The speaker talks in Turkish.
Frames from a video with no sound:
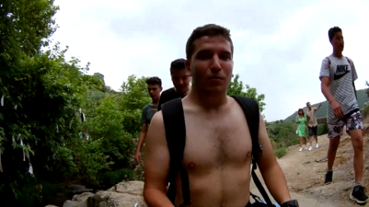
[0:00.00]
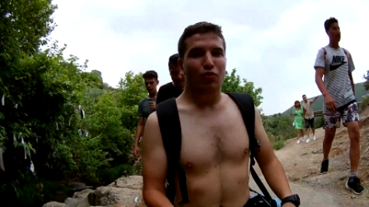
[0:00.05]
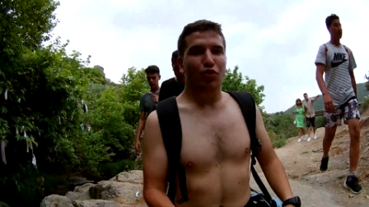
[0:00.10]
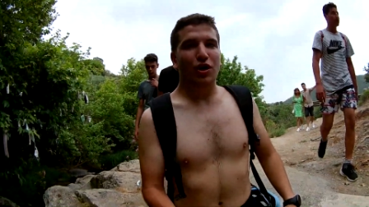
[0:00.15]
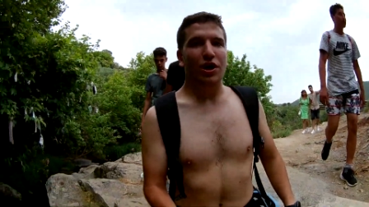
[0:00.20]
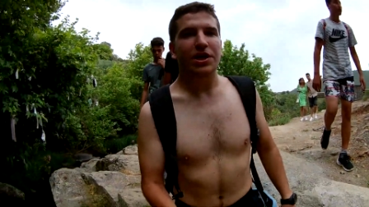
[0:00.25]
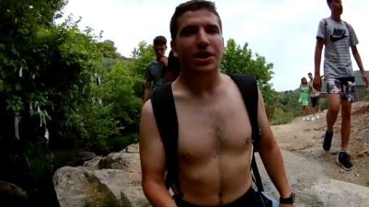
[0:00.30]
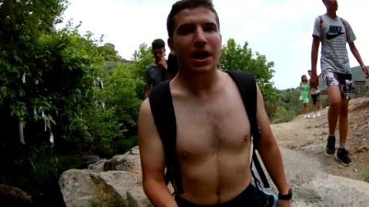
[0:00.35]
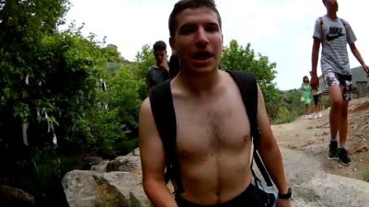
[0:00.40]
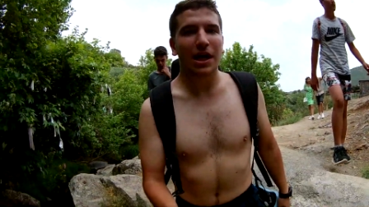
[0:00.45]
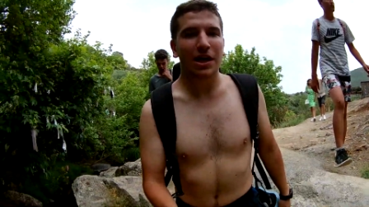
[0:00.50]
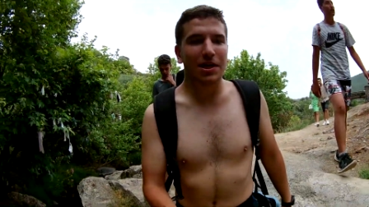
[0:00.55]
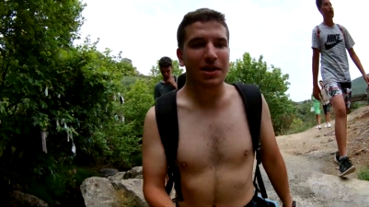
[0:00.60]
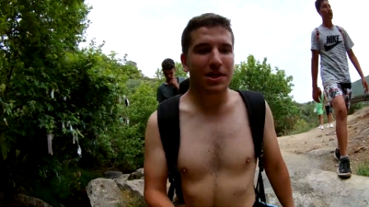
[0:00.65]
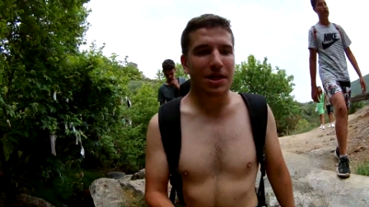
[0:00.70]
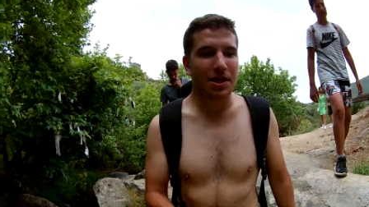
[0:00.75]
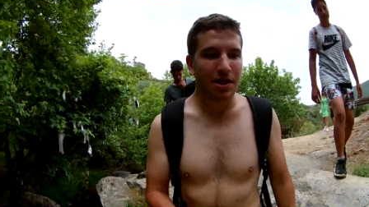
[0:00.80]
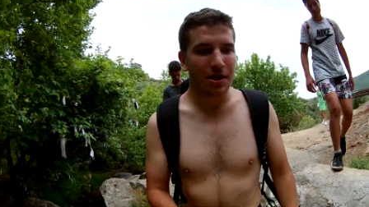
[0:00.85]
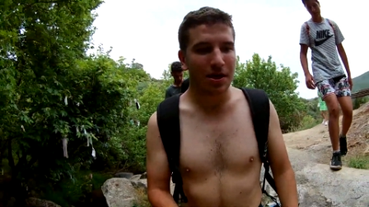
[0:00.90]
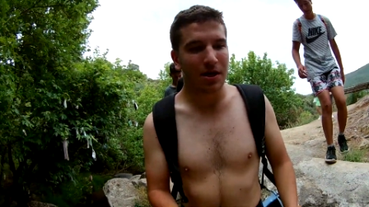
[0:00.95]
Buraya geldik.
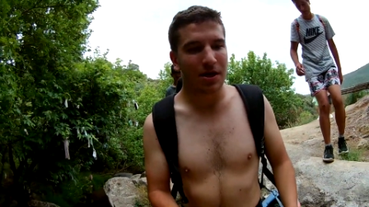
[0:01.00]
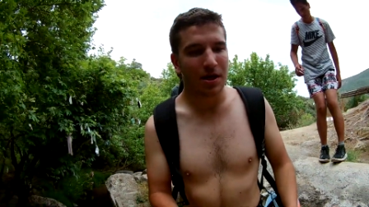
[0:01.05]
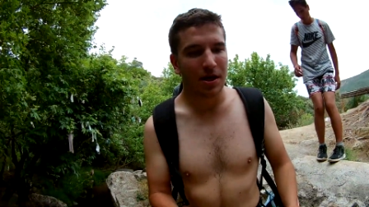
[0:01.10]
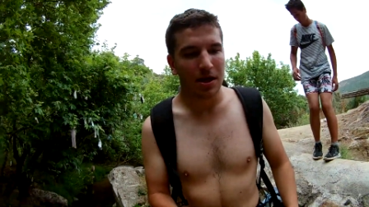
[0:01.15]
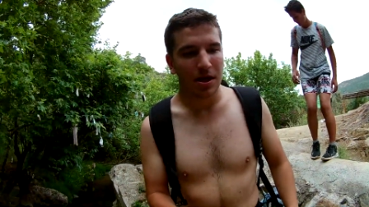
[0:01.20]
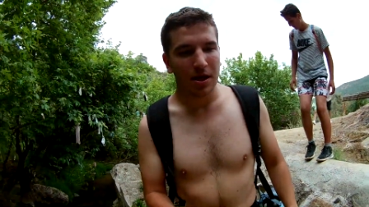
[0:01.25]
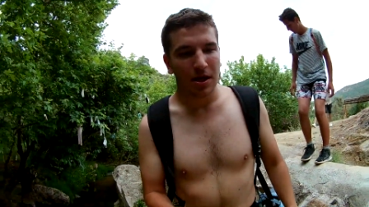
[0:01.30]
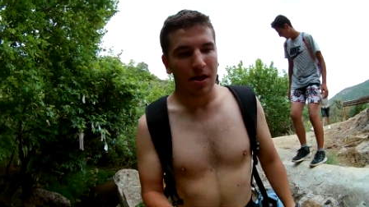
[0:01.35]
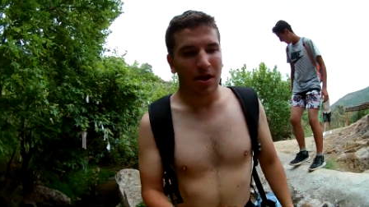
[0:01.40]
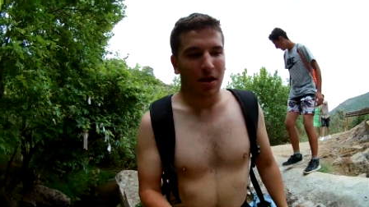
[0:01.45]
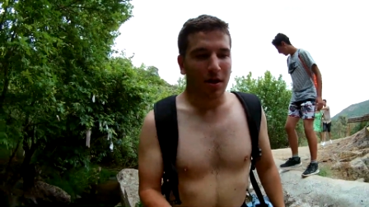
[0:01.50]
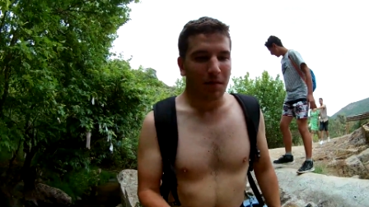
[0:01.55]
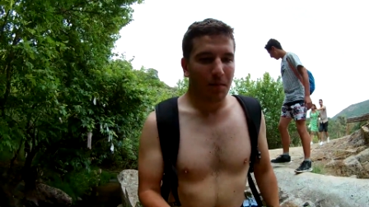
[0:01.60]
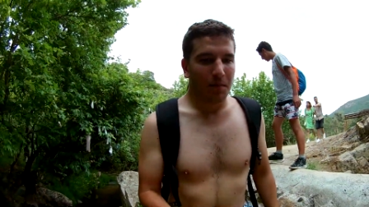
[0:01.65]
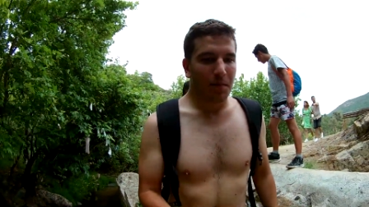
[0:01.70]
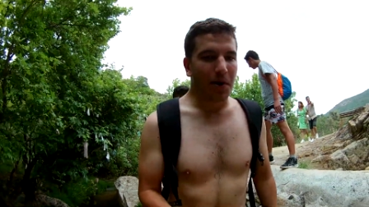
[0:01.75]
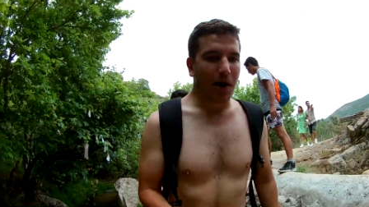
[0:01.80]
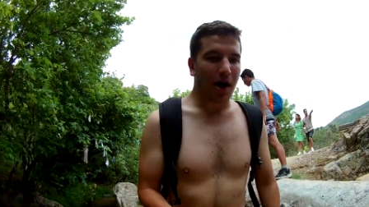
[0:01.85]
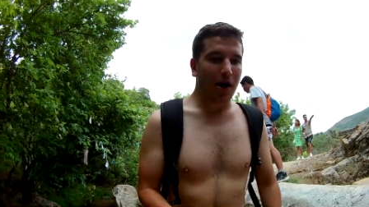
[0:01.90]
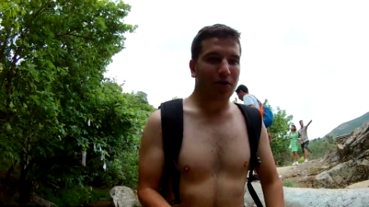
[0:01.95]

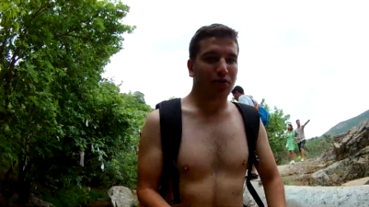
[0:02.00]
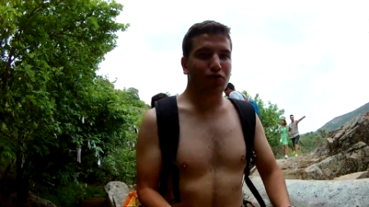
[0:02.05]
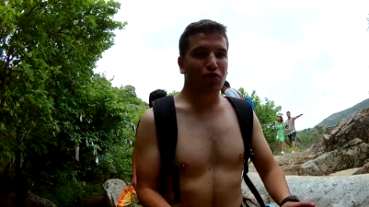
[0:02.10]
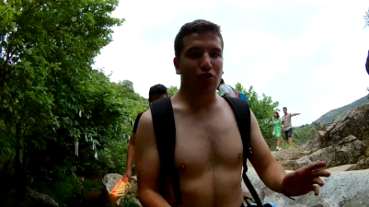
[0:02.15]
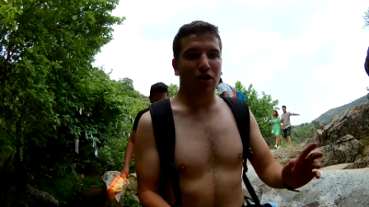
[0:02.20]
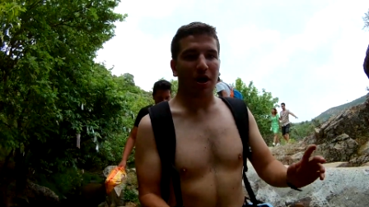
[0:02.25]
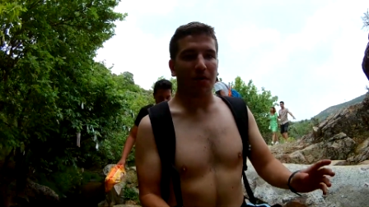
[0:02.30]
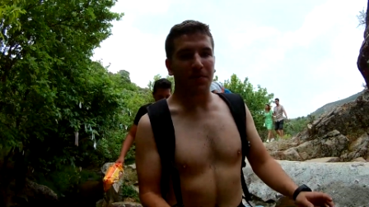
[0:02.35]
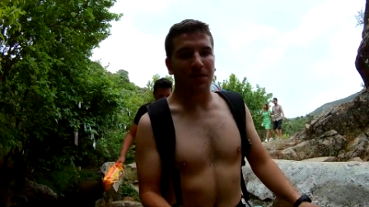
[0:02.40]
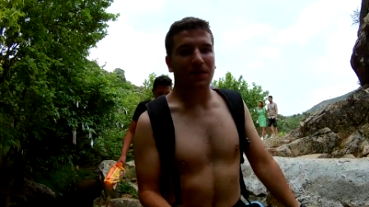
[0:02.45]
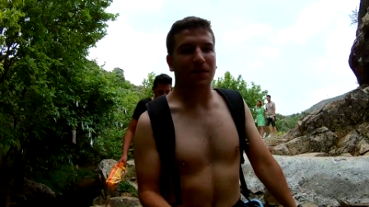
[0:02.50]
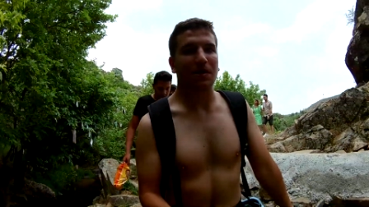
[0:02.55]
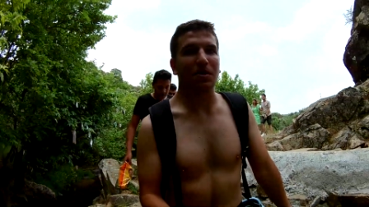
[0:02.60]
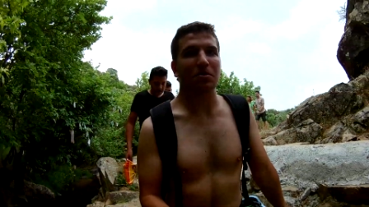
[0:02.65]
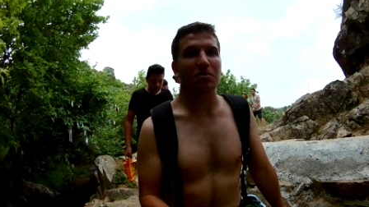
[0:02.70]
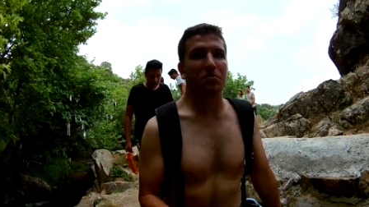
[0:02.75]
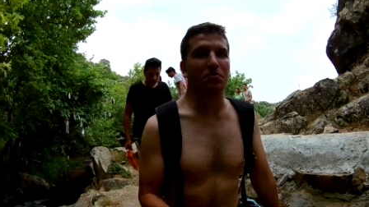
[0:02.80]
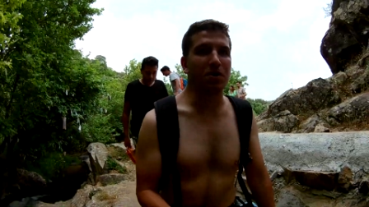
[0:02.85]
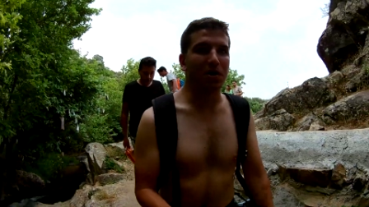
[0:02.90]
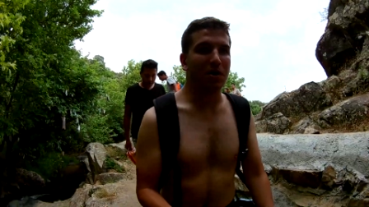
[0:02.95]
Parkur yaptık
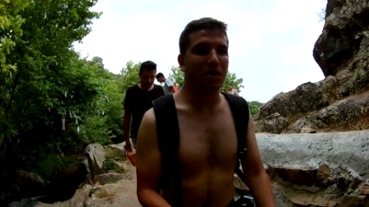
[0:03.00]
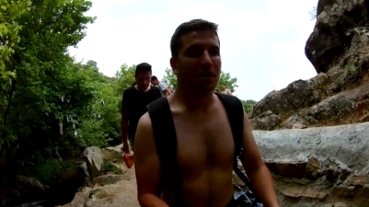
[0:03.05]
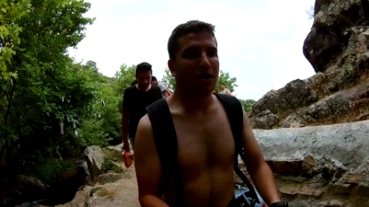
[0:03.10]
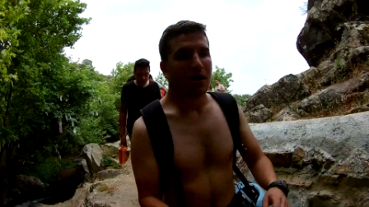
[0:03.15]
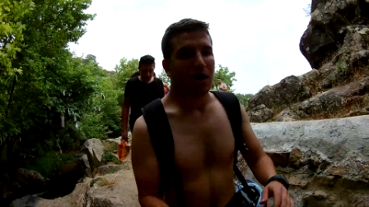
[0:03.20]
tamam mı?